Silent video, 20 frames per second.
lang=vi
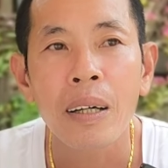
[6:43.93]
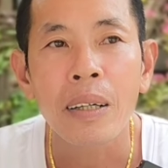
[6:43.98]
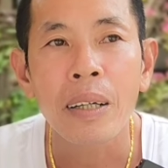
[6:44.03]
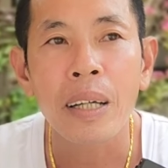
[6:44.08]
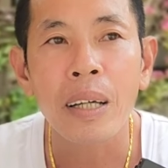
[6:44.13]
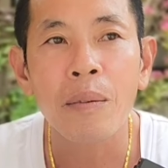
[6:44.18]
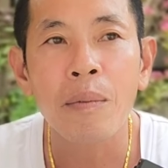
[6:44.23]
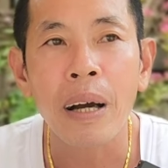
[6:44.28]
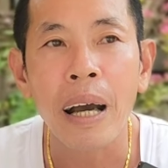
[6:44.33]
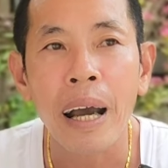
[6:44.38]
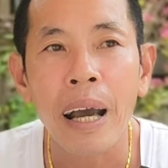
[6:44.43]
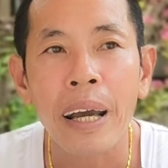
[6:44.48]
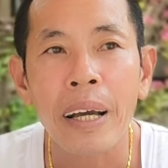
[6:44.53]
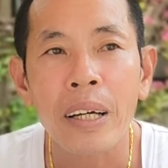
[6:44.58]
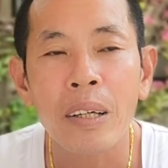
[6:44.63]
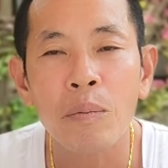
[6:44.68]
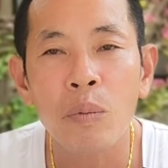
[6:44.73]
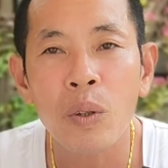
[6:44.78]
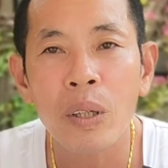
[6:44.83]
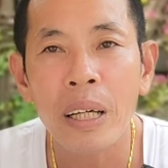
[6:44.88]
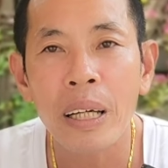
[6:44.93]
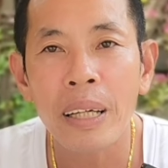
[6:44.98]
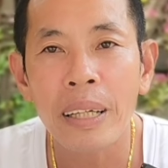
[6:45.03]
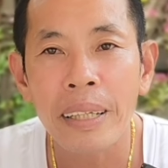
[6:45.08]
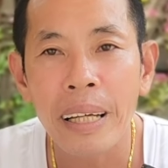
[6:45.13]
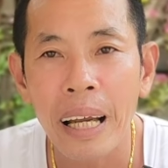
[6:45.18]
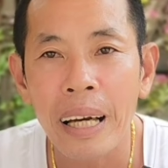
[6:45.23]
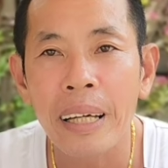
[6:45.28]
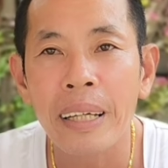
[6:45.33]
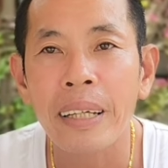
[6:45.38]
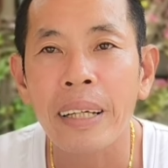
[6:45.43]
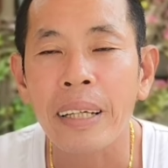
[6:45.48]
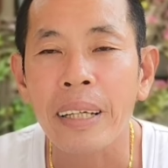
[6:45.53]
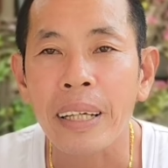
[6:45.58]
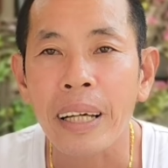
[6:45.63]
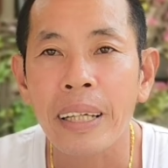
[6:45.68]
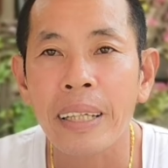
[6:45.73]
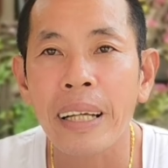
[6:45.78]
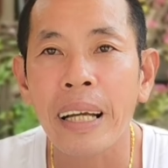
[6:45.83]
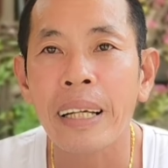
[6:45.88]
nếu mà ai có muốn kinh doanh thì
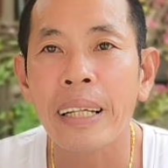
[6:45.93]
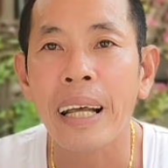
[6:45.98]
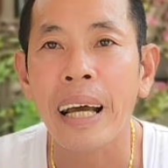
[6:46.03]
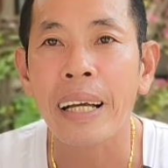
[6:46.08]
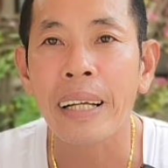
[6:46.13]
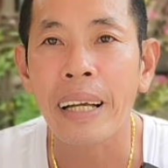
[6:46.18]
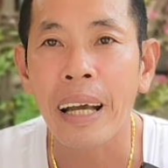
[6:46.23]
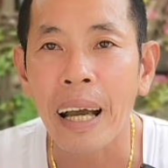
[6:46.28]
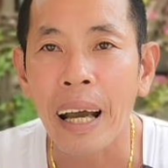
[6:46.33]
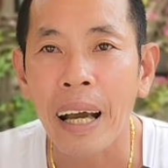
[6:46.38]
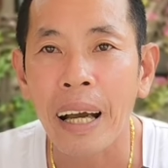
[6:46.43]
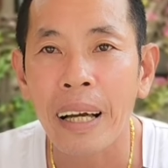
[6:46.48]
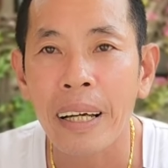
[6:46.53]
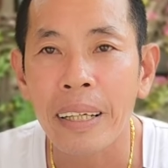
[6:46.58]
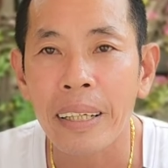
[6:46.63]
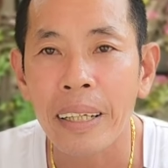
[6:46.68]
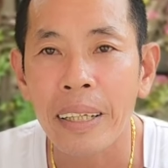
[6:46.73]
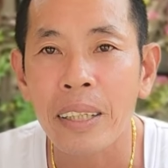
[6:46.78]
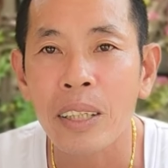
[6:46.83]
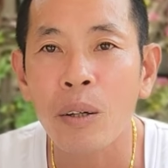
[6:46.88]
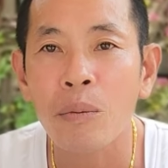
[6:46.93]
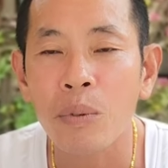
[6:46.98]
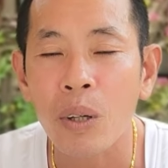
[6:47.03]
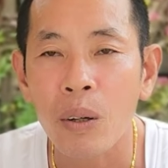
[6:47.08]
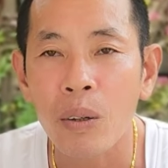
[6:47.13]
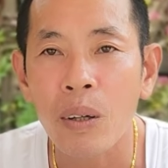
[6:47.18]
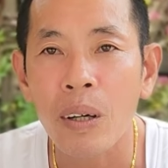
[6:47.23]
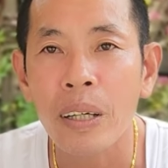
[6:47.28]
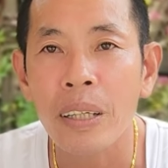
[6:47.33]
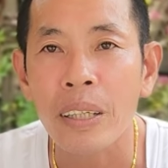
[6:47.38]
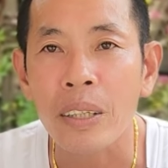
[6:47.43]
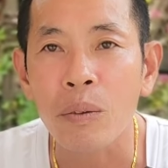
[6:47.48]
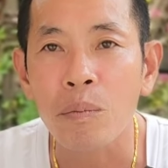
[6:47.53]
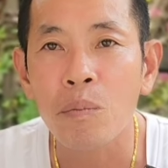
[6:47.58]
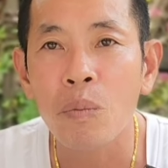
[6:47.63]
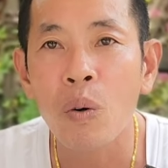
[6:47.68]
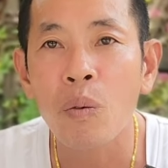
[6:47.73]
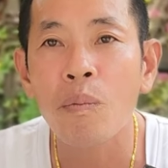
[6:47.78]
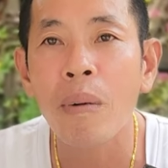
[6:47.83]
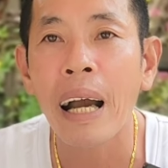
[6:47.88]
kinh doanh tại nhà nói chung chỗ đó thì
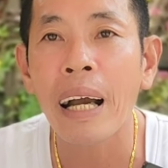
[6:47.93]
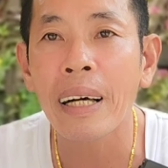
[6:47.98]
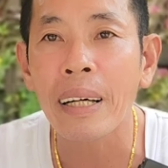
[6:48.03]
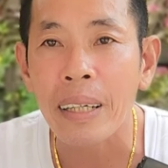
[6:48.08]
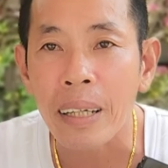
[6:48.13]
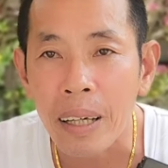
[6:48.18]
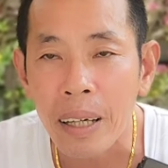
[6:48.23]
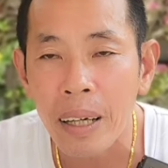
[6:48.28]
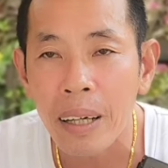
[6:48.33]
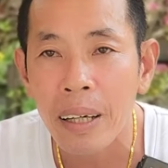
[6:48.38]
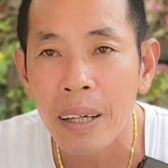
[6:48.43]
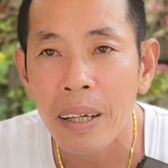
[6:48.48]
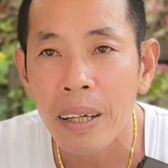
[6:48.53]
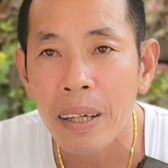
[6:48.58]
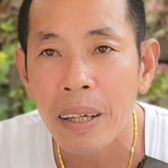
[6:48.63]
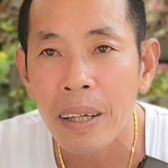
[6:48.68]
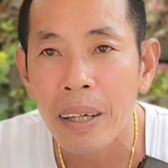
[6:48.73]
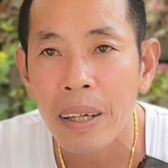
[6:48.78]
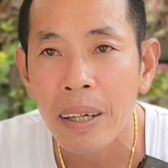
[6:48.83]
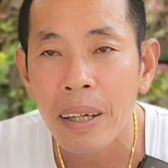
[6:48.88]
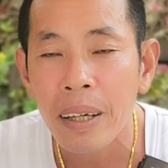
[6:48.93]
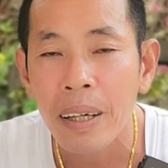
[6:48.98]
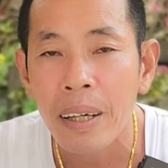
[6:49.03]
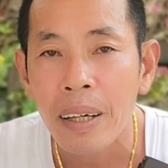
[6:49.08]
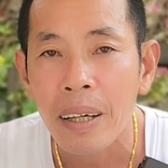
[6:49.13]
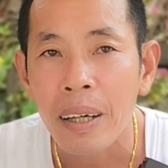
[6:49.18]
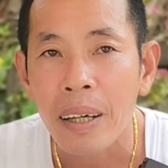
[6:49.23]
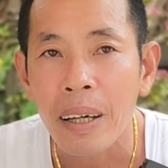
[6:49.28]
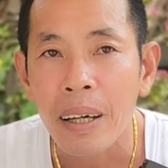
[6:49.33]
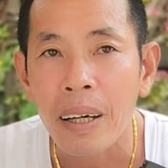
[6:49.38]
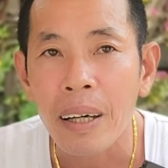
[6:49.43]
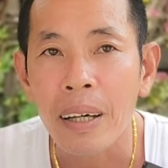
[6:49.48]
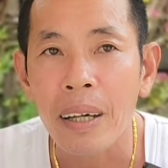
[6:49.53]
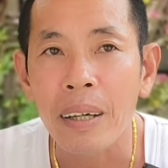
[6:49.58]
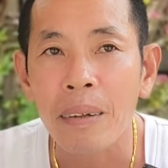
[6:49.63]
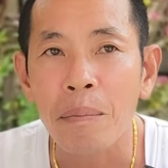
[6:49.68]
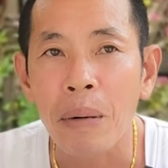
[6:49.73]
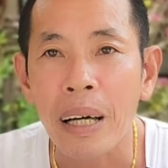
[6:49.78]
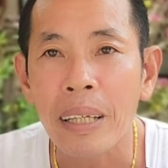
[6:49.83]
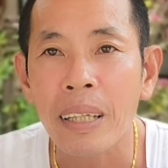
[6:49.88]
cũng buôn bán được dạ dạ
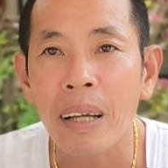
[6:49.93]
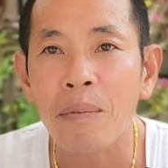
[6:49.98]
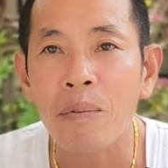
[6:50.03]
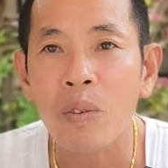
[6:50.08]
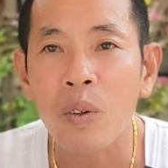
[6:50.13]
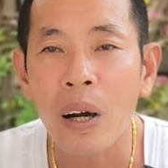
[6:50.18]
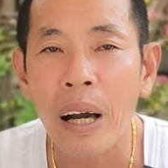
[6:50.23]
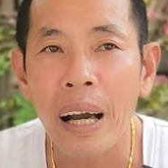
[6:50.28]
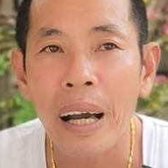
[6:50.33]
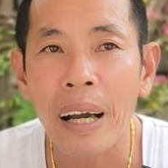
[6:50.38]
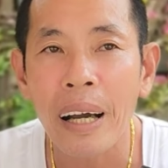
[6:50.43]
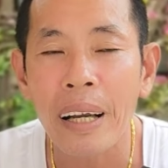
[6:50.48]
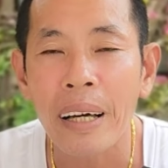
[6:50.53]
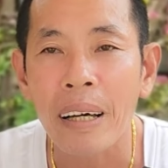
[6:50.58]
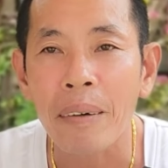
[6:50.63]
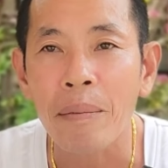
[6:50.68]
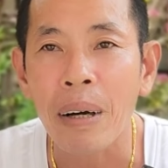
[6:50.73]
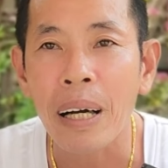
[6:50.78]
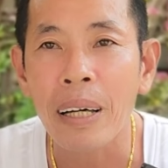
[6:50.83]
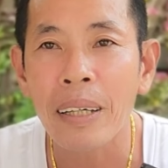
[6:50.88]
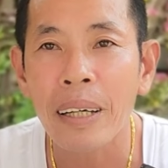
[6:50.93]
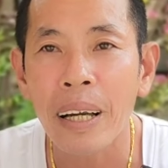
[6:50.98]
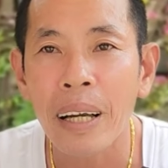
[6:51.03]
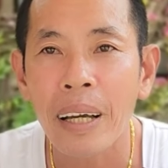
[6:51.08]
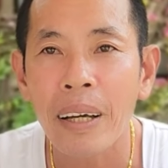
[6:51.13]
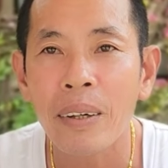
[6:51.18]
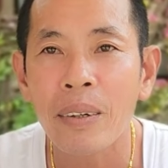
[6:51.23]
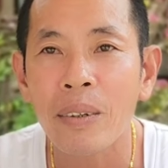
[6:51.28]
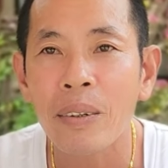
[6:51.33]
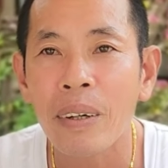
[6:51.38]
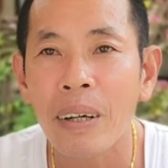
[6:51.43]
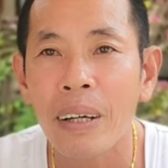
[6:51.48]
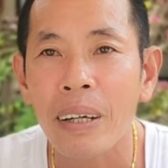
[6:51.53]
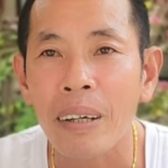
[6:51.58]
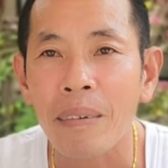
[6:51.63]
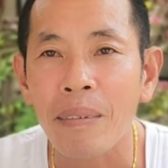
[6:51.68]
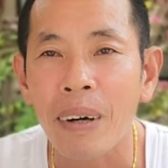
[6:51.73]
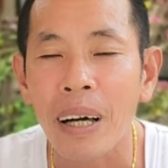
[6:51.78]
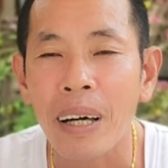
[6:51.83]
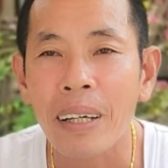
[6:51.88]
à, mở tập quá hay là mở neo hay
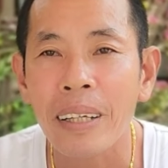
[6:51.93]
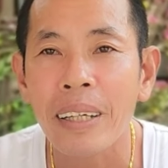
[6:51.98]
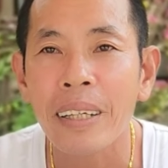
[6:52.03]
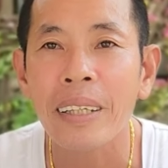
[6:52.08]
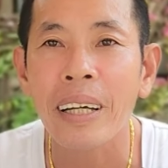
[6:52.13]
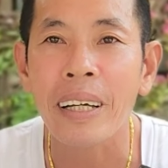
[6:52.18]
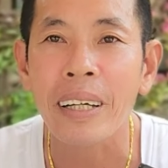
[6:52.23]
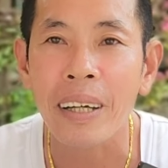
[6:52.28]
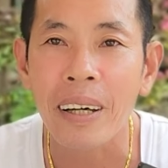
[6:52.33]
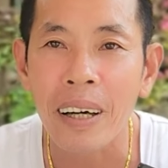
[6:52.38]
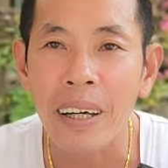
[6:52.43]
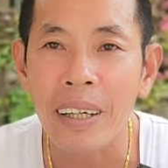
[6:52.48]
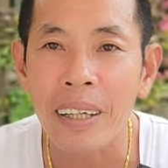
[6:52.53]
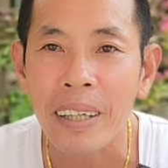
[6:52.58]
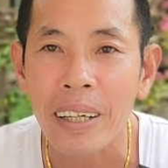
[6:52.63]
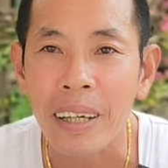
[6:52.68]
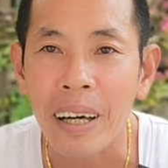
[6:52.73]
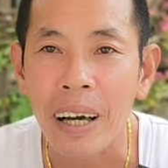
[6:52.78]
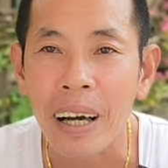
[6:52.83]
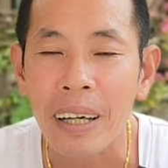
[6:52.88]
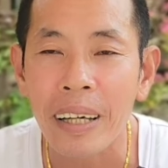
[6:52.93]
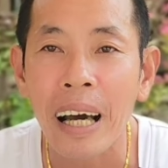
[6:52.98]
là mở cái gì đó thì à, ừ.